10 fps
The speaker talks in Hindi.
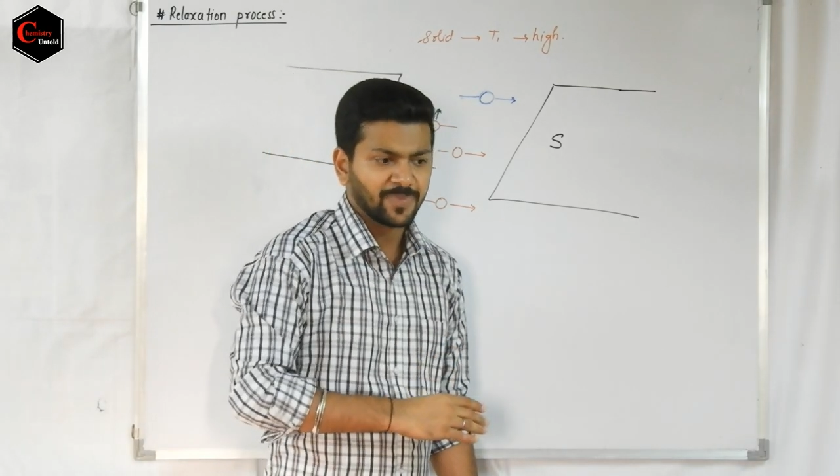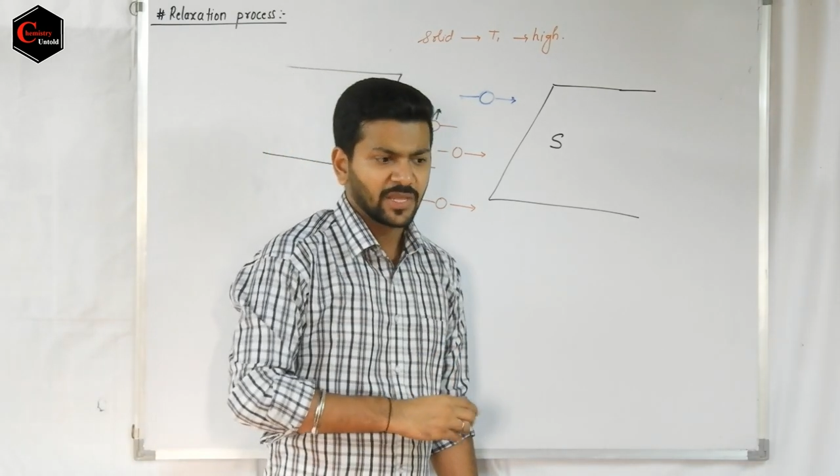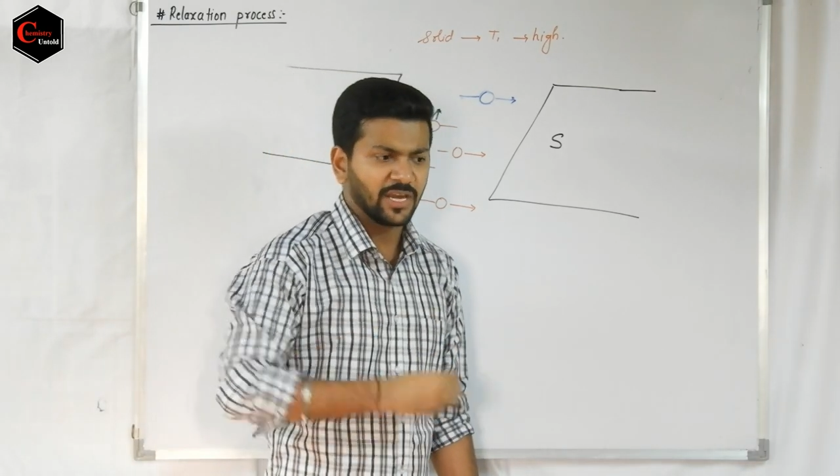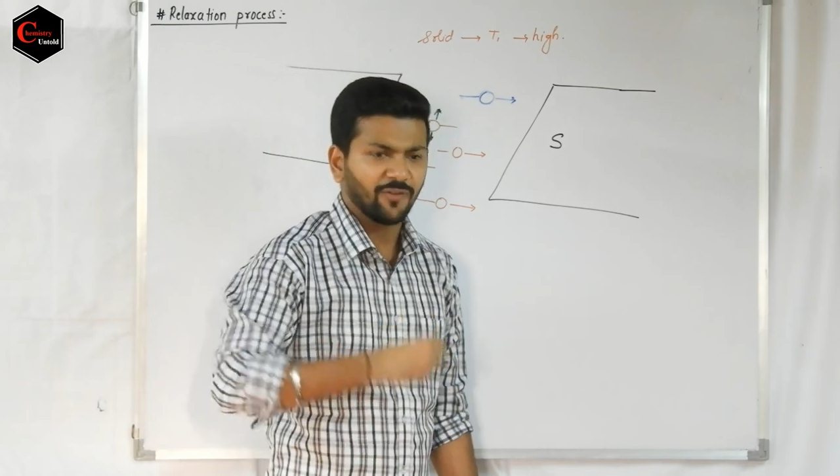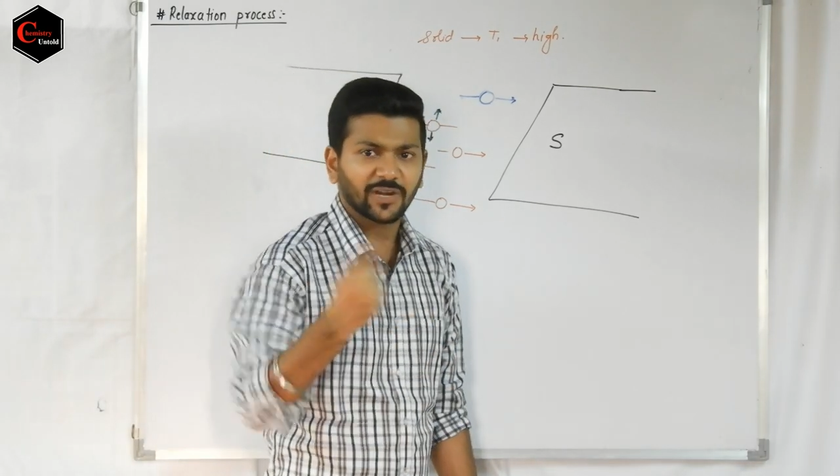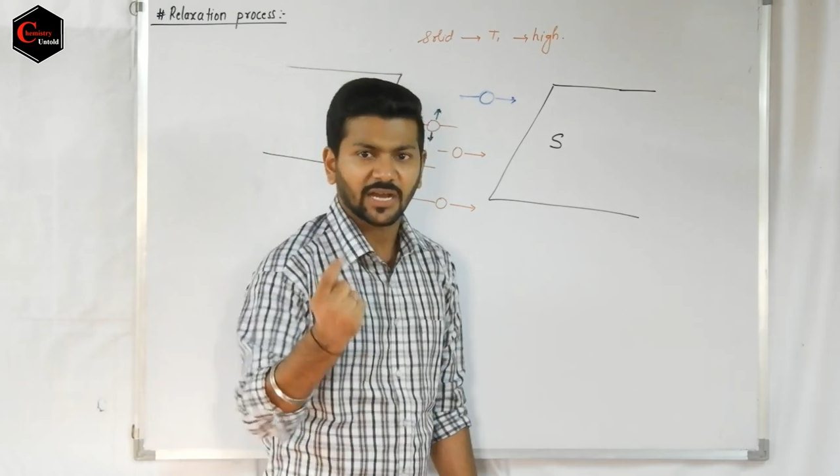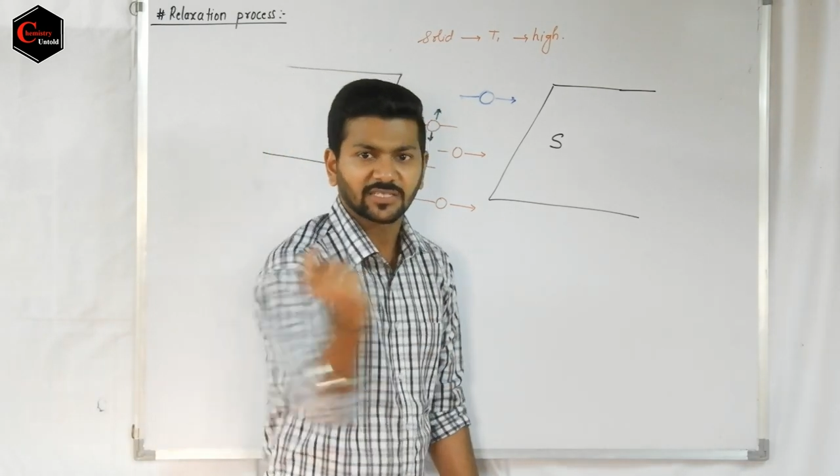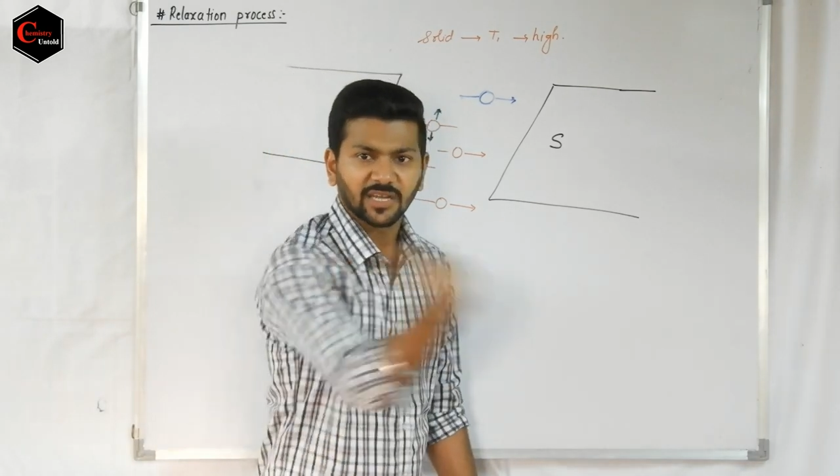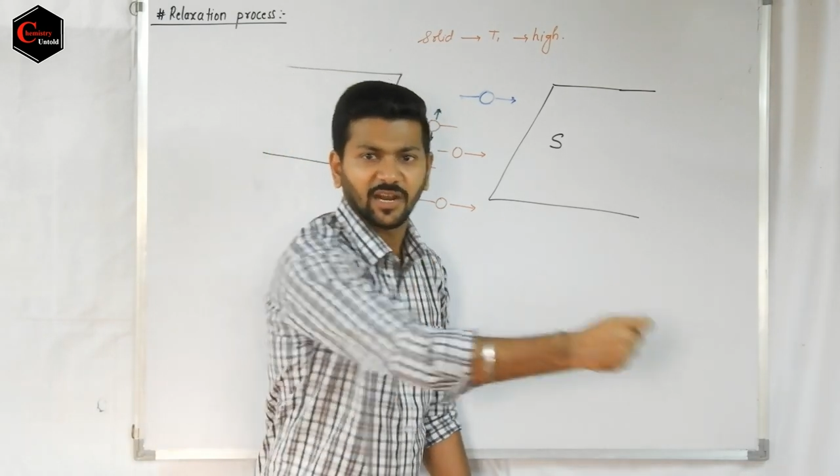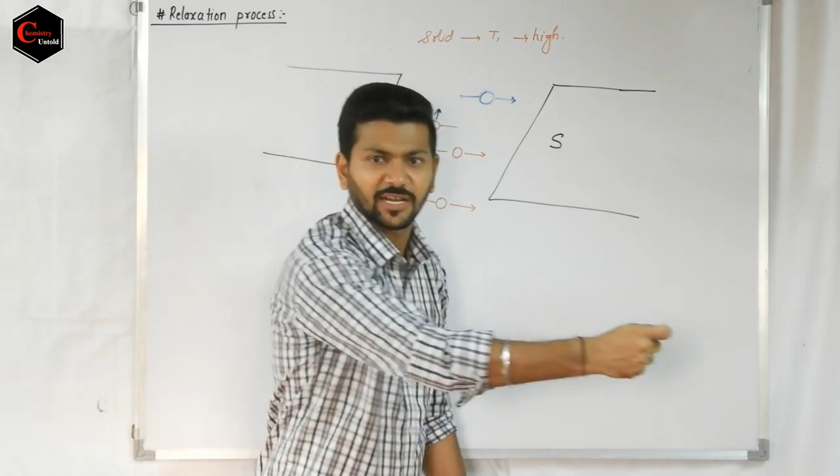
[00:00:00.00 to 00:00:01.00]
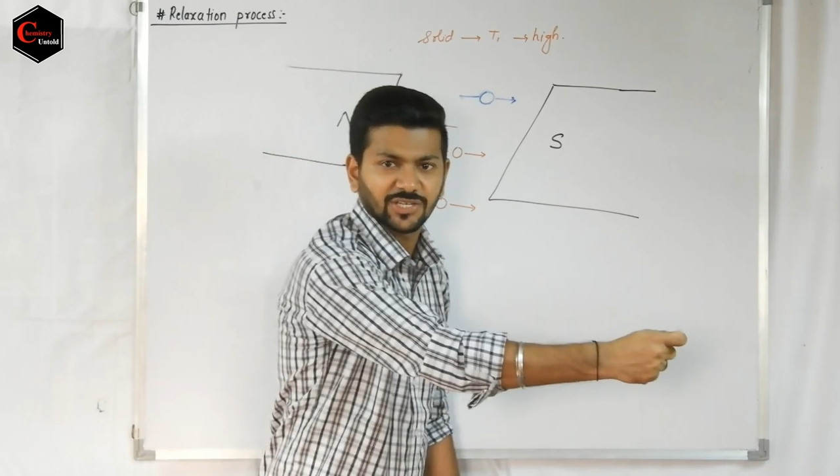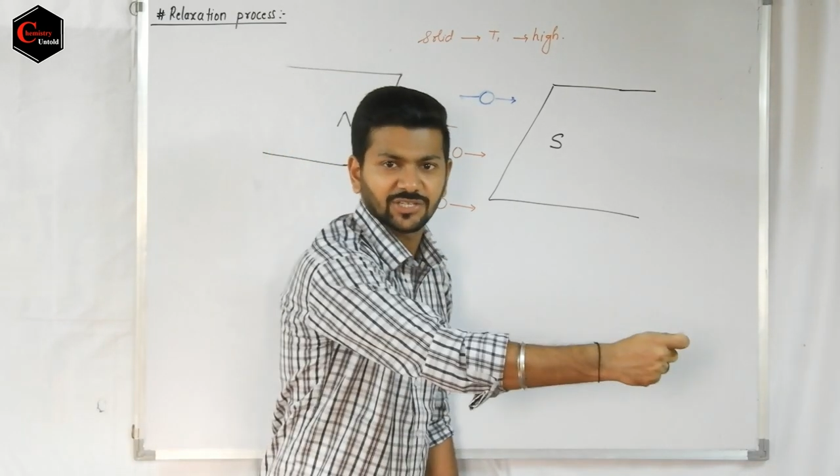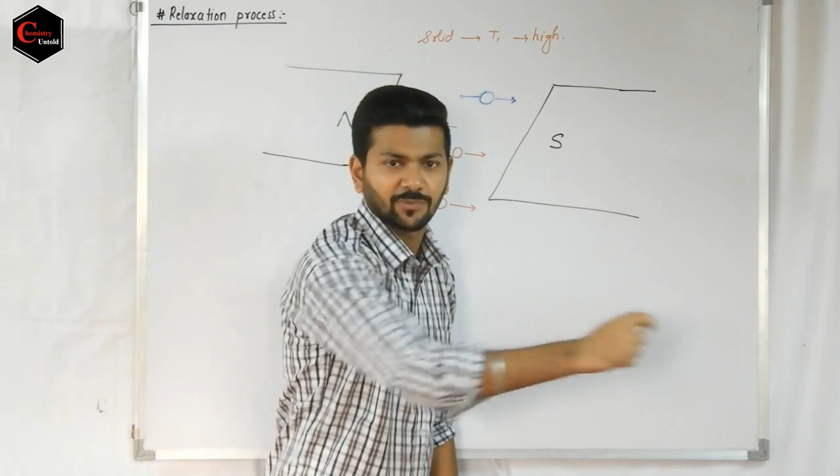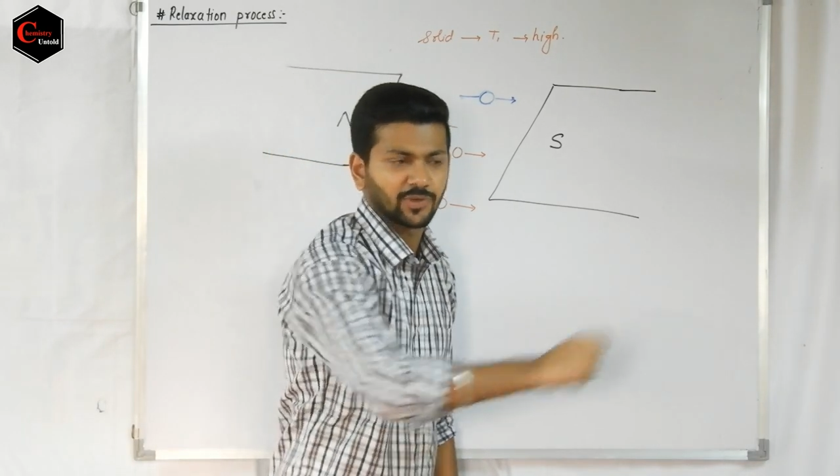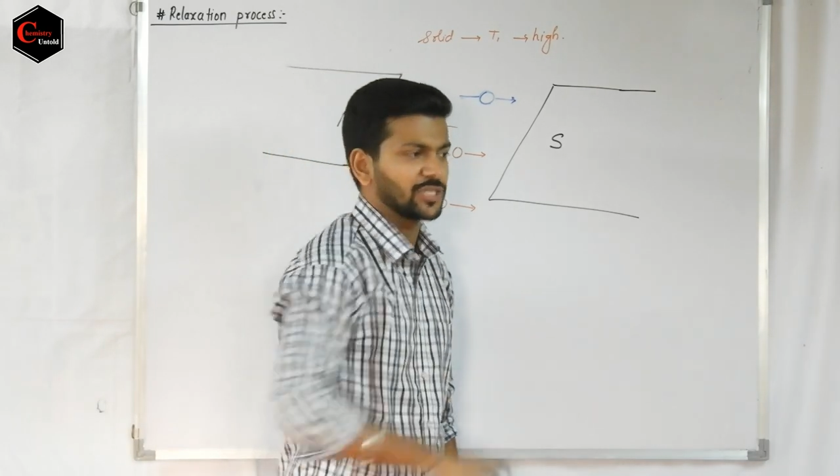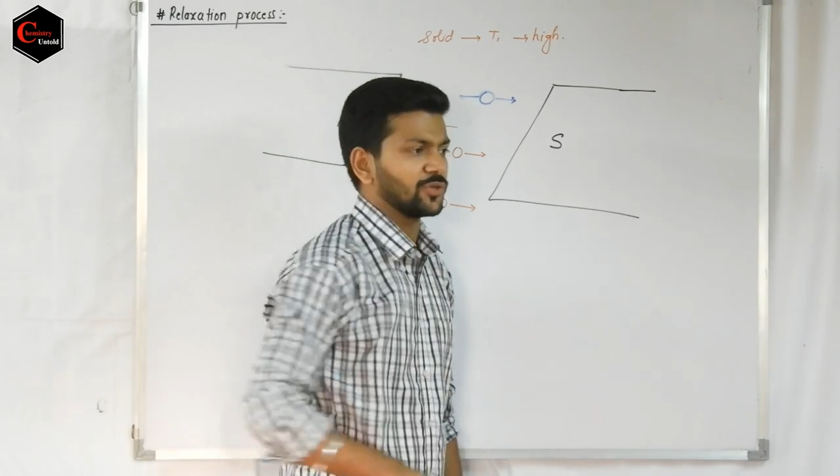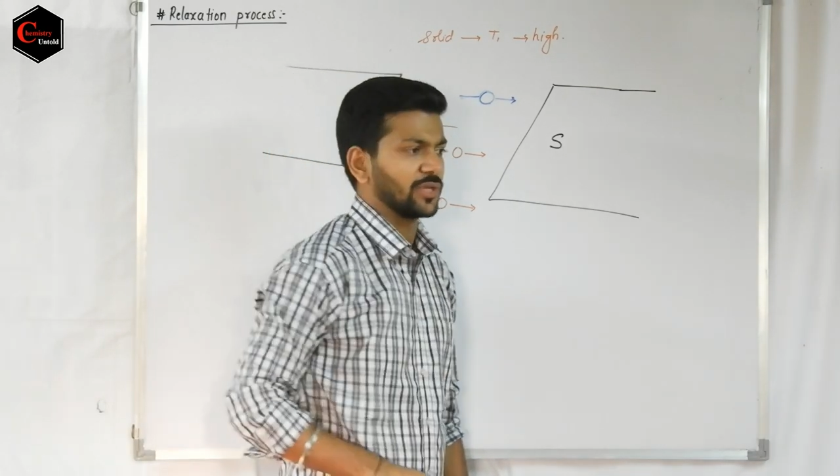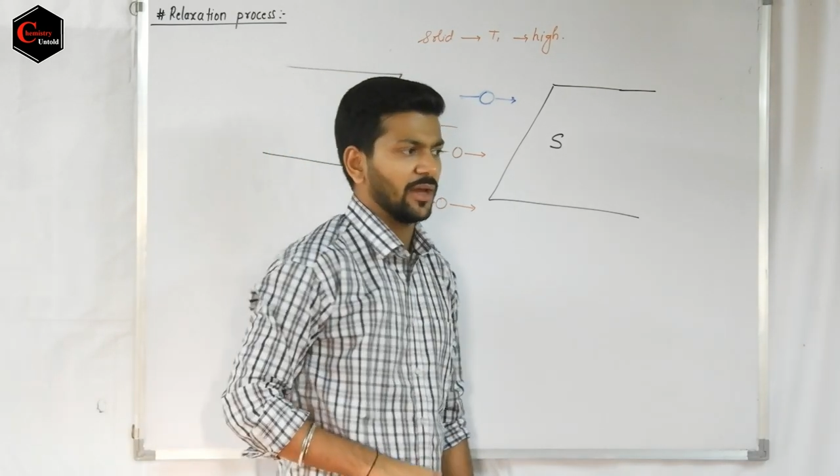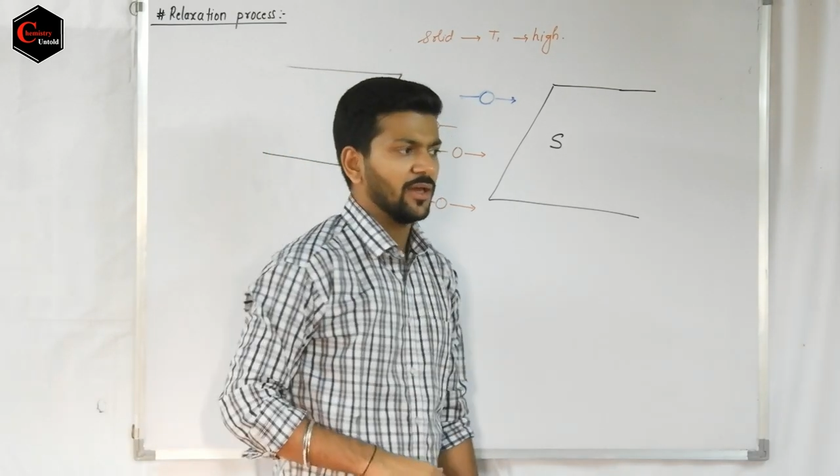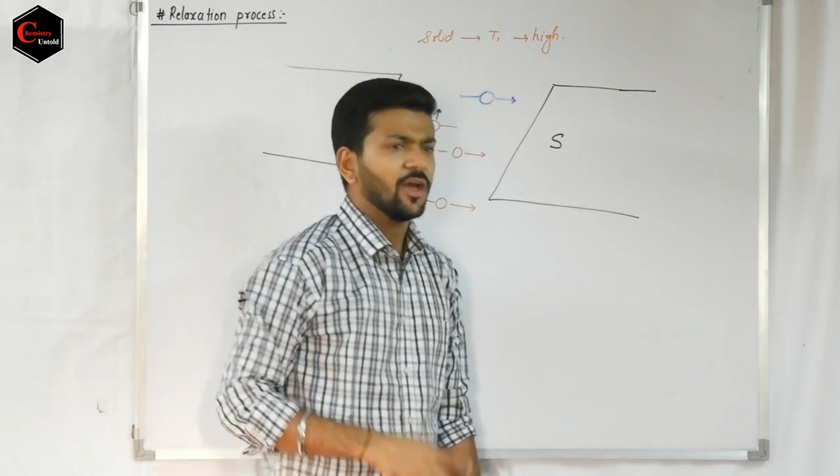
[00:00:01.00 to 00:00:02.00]
यानी फटाक से रिलैक्सेशन प्रोसेस होता
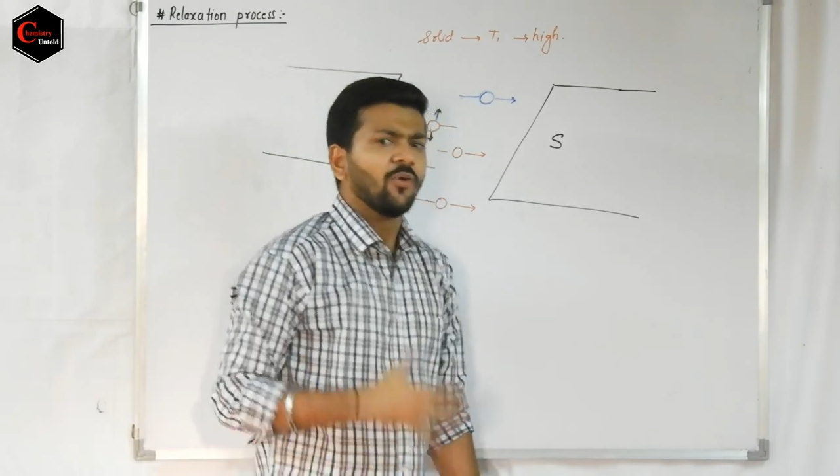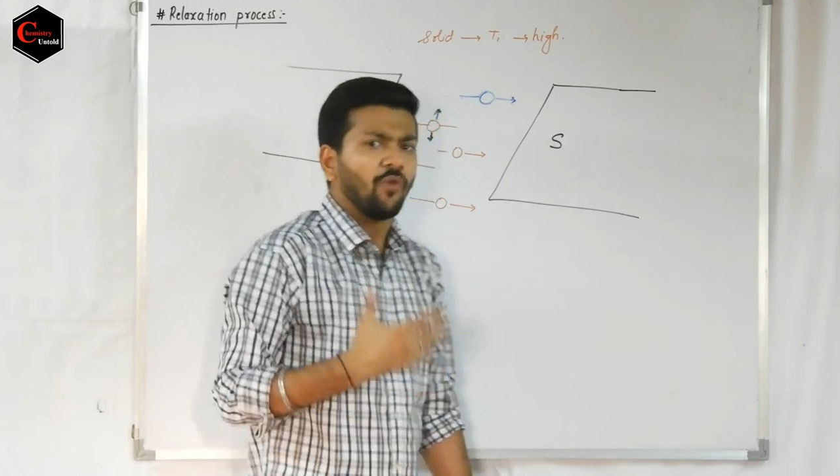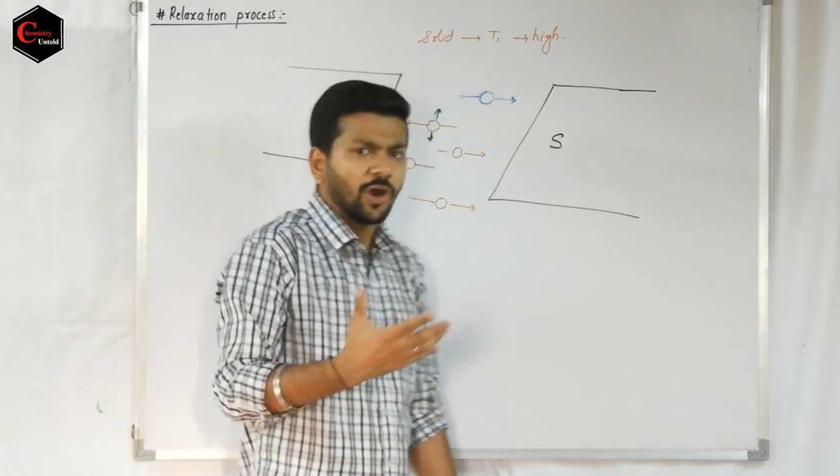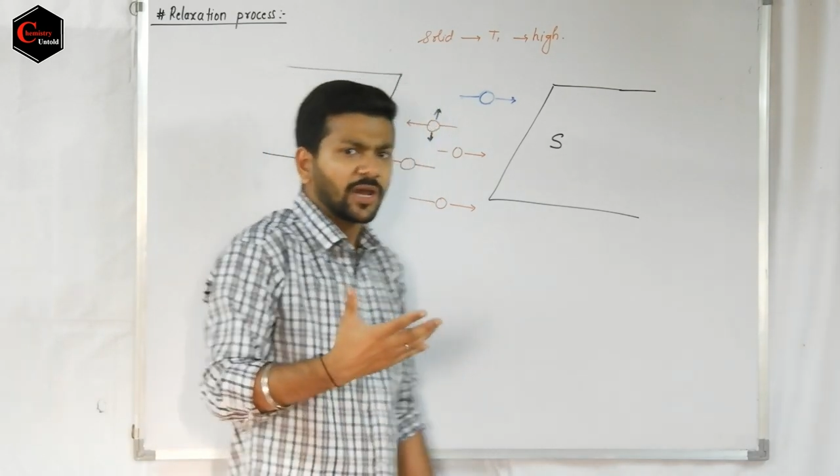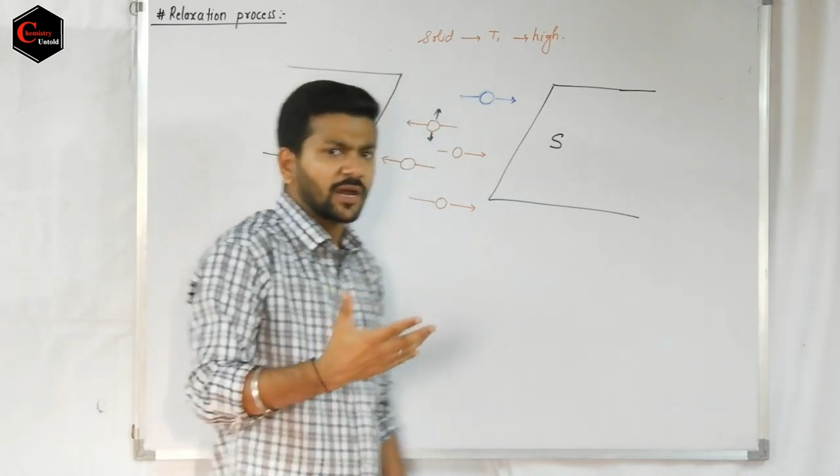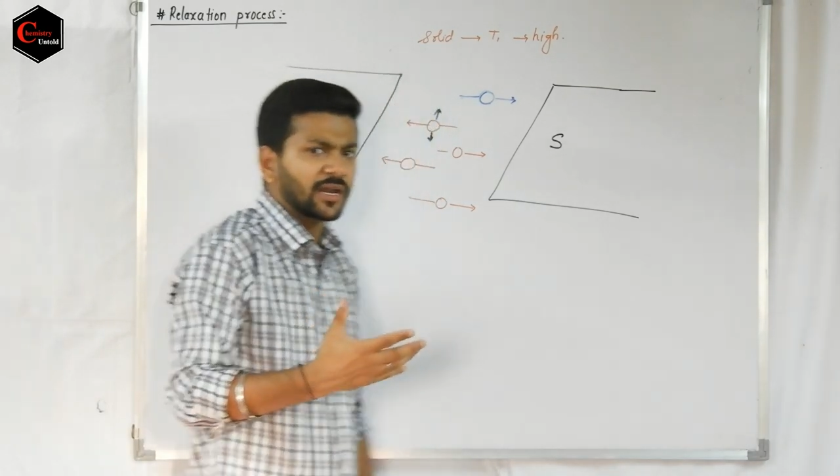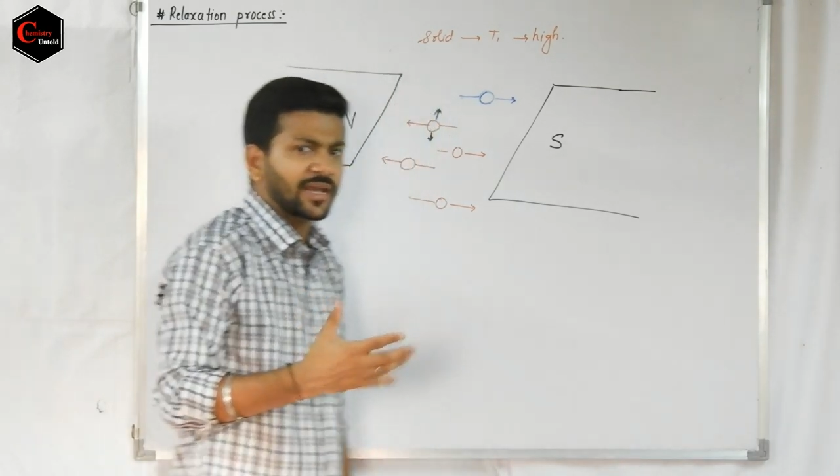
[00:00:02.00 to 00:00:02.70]
है वॉट अगर